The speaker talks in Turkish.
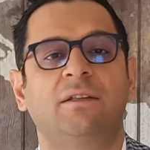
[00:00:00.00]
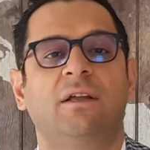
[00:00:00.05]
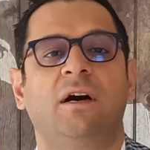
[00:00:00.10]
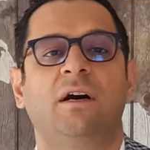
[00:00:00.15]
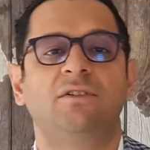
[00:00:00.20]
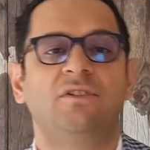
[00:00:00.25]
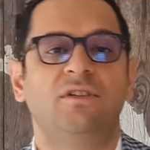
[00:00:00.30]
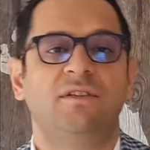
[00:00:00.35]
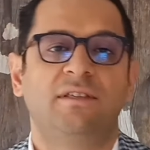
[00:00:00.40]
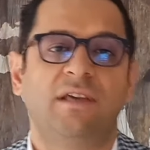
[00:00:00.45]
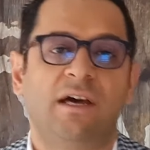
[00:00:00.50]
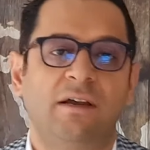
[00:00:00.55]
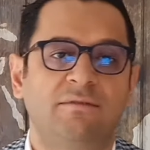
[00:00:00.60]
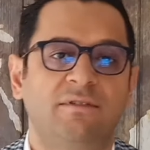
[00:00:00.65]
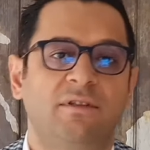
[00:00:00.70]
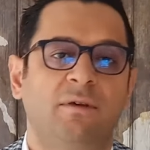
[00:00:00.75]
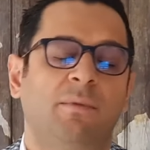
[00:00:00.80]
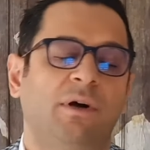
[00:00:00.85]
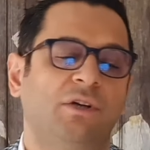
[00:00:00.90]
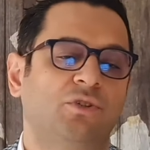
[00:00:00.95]
acil
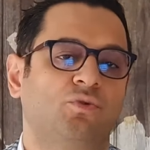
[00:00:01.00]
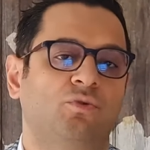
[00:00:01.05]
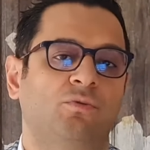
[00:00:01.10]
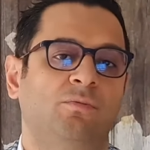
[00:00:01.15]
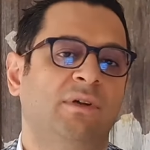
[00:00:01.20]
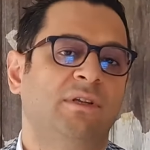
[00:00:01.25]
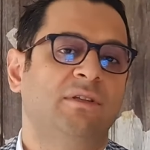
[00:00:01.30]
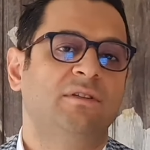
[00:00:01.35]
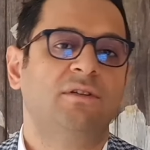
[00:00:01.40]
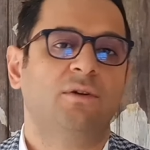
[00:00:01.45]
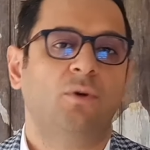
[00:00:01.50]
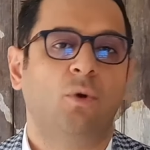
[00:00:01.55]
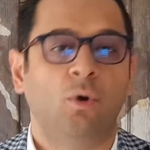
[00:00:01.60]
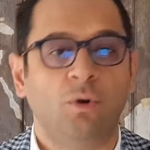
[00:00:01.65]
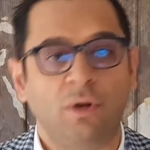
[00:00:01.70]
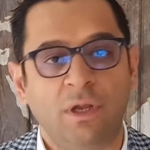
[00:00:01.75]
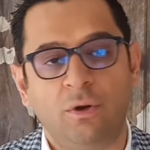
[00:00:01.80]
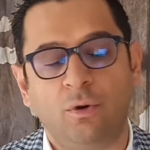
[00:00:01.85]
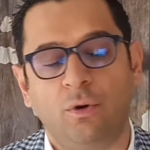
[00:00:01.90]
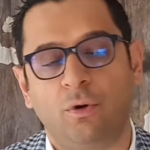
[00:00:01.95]
servise başvurmanızı
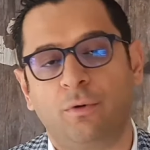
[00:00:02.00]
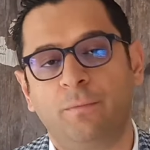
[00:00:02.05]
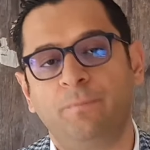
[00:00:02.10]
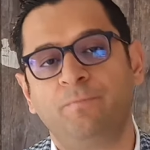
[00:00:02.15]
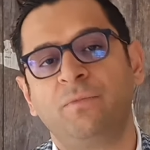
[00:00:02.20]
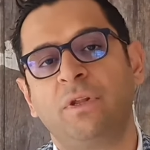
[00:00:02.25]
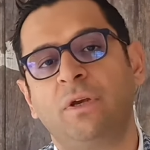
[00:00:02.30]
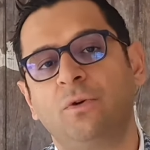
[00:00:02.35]
öneriyorum.